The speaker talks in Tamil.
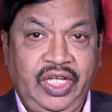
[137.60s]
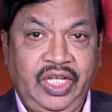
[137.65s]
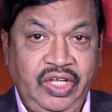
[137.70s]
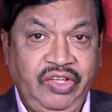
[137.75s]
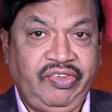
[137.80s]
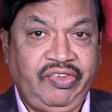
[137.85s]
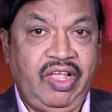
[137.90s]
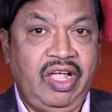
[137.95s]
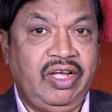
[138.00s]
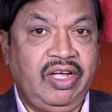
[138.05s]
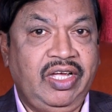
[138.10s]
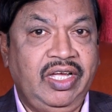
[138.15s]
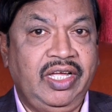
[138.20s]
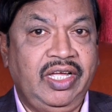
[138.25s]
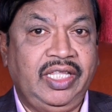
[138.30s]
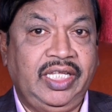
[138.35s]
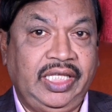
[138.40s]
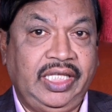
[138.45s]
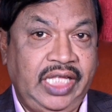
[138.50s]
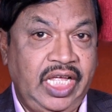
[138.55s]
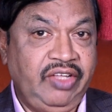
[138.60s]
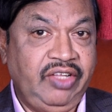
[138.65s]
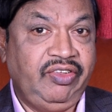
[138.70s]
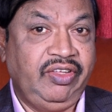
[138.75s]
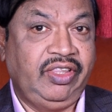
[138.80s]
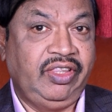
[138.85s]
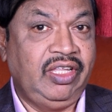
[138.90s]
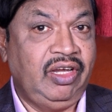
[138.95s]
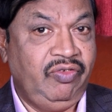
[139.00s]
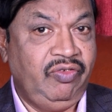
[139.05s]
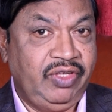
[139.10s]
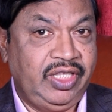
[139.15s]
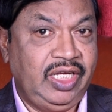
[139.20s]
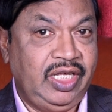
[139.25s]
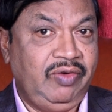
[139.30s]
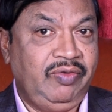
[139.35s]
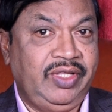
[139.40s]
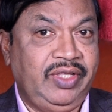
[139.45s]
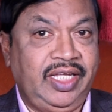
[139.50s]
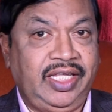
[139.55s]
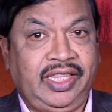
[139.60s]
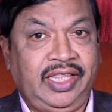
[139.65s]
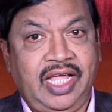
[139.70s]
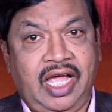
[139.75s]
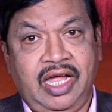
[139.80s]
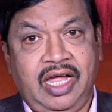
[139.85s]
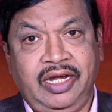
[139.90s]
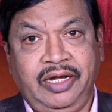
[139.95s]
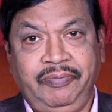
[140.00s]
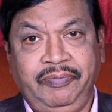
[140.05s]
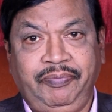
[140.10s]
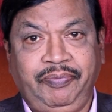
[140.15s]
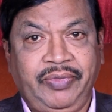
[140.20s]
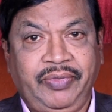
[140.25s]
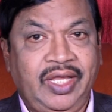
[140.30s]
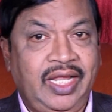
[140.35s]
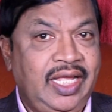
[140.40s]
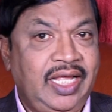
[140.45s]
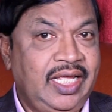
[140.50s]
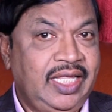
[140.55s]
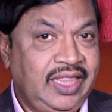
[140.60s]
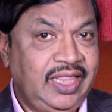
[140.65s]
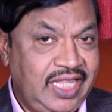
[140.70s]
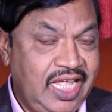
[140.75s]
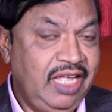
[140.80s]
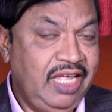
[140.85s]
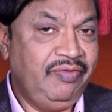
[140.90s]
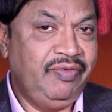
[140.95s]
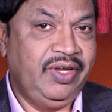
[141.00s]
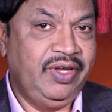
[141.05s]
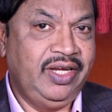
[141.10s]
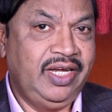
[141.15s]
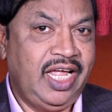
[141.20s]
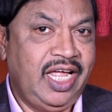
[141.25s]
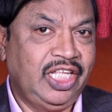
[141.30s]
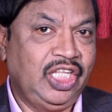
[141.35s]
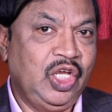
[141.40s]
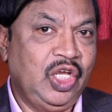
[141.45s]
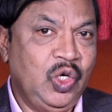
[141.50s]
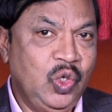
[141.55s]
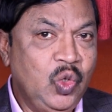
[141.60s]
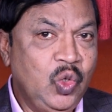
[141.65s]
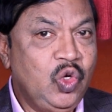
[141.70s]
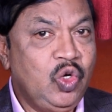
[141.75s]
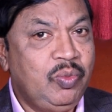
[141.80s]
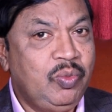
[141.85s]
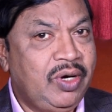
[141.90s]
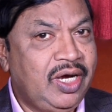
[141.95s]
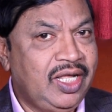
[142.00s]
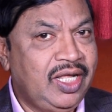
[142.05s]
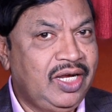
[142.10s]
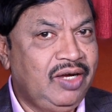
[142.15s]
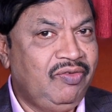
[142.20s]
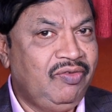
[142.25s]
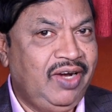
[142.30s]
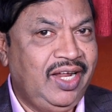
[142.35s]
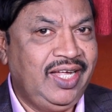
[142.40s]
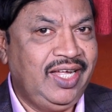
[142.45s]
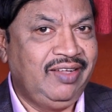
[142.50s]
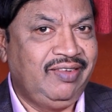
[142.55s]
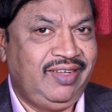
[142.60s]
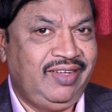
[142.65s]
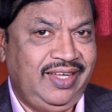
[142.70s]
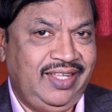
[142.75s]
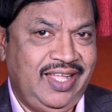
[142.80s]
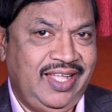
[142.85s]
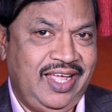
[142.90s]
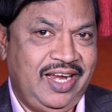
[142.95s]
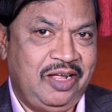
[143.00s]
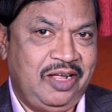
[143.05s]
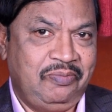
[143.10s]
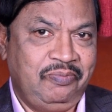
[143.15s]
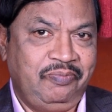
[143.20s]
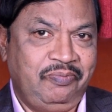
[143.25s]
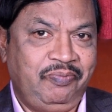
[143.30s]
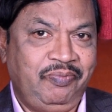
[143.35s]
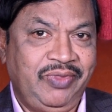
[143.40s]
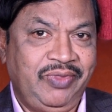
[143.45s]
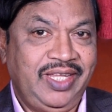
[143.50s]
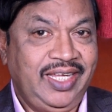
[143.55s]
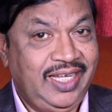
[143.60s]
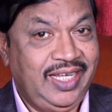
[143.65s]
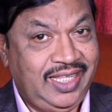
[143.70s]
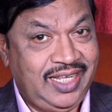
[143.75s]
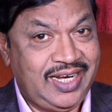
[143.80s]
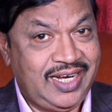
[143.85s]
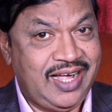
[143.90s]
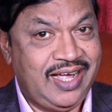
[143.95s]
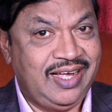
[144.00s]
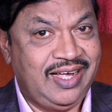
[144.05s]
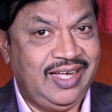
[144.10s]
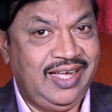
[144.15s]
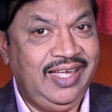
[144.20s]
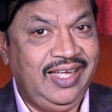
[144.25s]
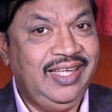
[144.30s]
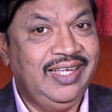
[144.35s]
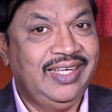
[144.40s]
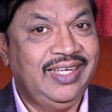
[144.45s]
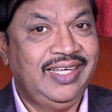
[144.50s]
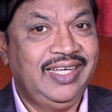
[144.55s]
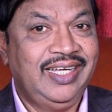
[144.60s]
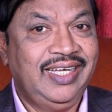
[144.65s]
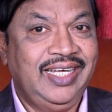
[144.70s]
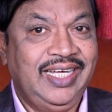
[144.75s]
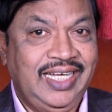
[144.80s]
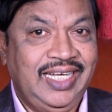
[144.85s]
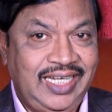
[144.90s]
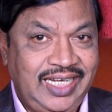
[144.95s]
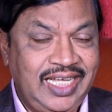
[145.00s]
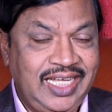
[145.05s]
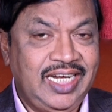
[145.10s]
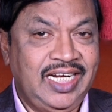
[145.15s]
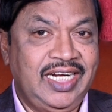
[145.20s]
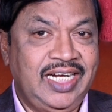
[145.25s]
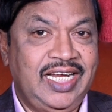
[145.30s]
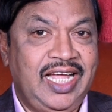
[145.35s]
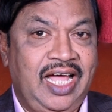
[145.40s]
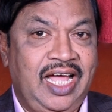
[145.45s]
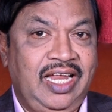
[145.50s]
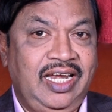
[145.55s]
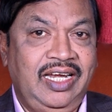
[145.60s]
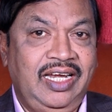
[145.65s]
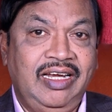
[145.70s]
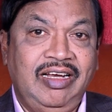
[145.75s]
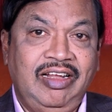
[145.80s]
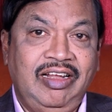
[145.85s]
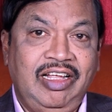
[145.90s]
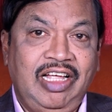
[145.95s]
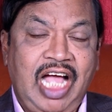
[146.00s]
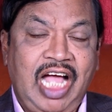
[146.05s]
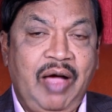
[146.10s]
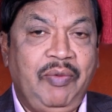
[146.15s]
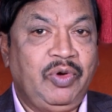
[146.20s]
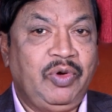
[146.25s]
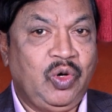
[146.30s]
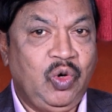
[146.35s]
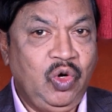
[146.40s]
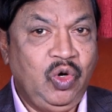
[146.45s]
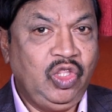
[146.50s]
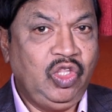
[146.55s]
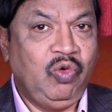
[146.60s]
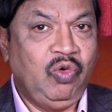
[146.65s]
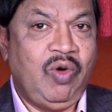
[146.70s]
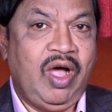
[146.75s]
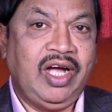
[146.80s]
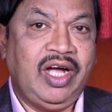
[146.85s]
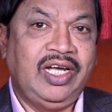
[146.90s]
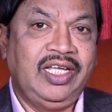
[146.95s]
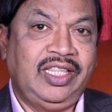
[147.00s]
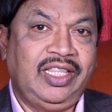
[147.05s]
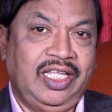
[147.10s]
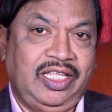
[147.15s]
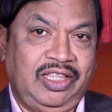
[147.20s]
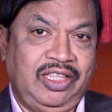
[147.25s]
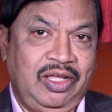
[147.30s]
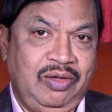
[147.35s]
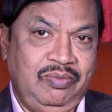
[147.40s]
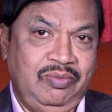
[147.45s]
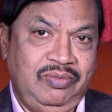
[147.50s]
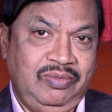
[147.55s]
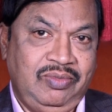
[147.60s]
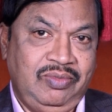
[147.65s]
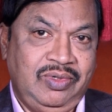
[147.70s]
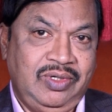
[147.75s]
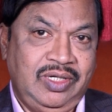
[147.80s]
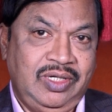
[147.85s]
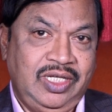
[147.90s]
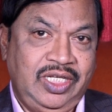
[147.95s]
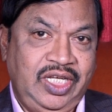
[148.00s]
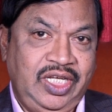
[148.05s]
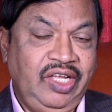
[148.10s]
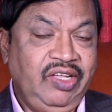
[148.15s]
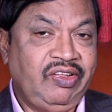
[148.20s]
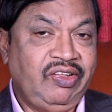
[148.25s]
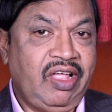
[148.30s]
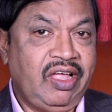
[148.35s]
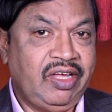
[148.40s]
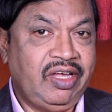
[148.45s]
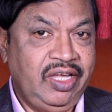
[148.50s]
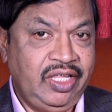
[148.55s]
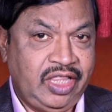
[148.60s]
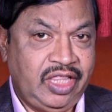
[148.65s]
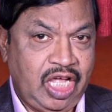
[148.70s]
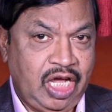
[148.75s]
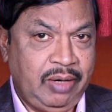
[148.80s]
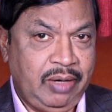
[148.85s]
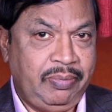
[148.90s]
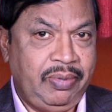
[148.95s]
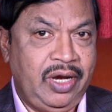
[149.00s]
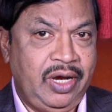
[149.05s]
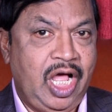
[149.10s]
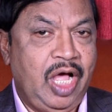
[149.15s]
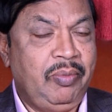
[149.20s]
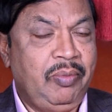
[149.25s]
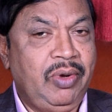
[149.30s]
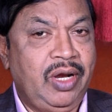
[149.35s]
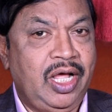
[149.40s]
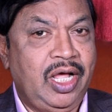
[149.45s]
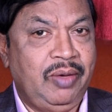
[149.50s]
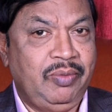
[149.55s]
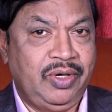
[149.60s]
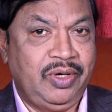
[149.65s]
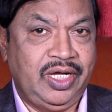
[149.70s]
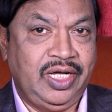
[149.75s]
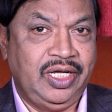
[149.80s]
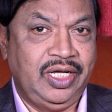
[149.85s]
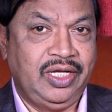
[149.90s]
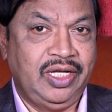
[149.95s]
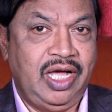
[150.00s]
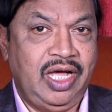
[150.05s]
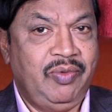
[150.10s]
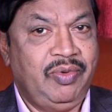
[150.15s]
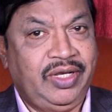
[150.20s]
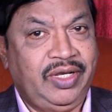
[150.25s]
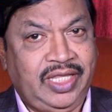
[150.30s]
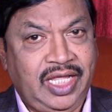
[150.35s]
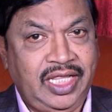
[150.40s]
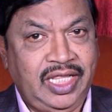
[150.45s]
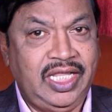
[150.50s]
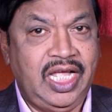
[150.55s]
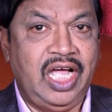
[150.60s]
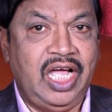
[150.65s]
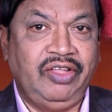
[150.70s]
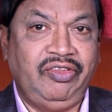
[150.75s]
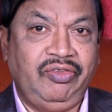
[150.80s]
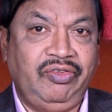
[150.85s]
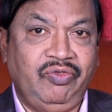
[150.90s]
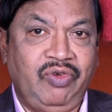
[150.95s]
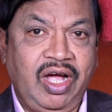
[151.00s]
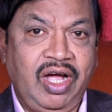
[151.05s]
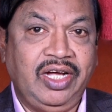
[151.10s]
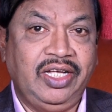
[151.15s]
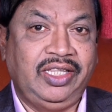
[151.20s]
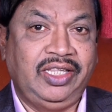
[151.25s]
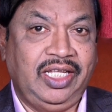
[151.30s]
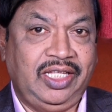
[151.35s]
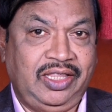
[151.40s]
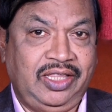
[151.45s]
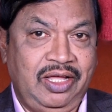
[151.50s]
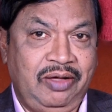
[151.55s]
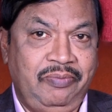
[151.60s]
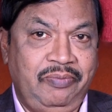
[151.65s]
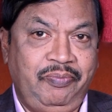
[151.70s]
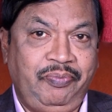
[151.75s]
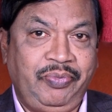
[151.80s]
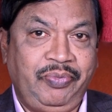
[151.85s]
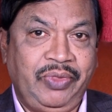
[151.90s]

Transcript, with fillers: ஈசாக்கு அந்த தேசத்தில் விதை விதைத்தான் தேவன் அதை நூறு மடங்கு விளைய செய்தாராம் எதற்காக ஏனென்றால் அவர் கொடுத்த வாக்கு தத்தம் ஈசாக்கின் தகப்பன் ஆபிரஹாமுக்கு அவர் தந்த ஆஸ் வாக்கு தத்தம்